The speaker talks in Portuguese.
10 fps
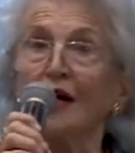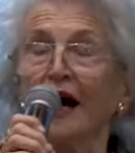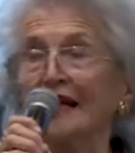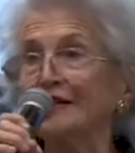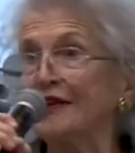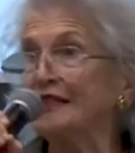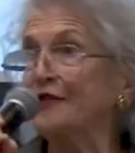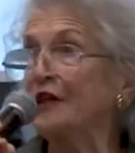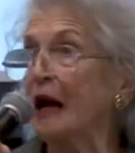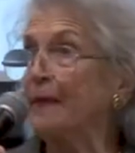às vezes
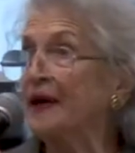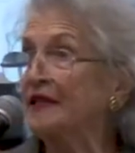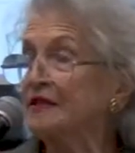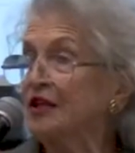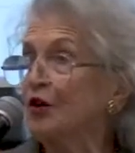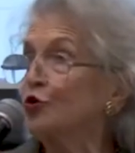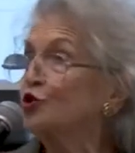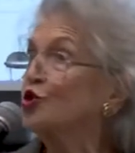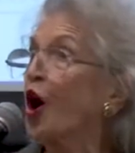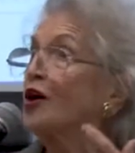fica apenas
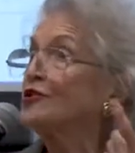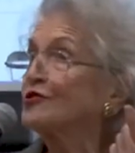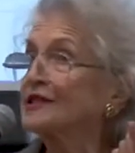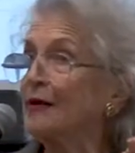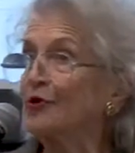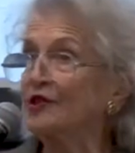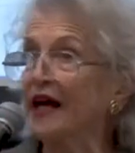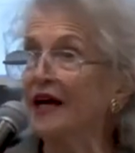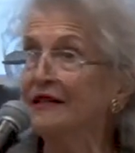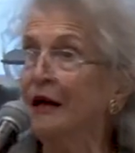os olhos da
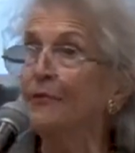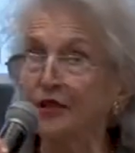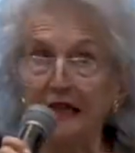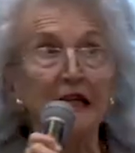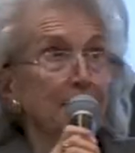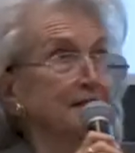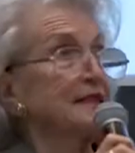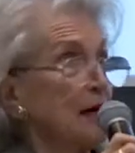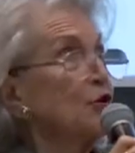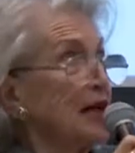mulher, porque ela
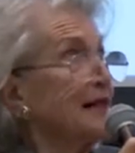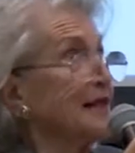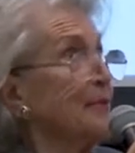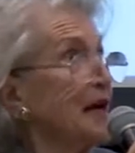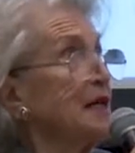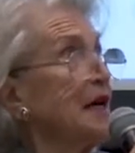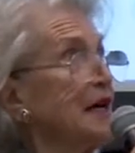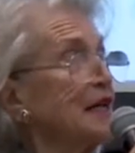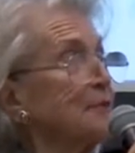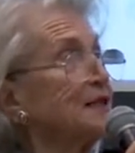precisa olhar também,
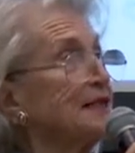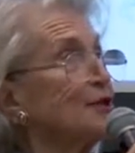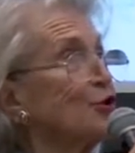ela precisa se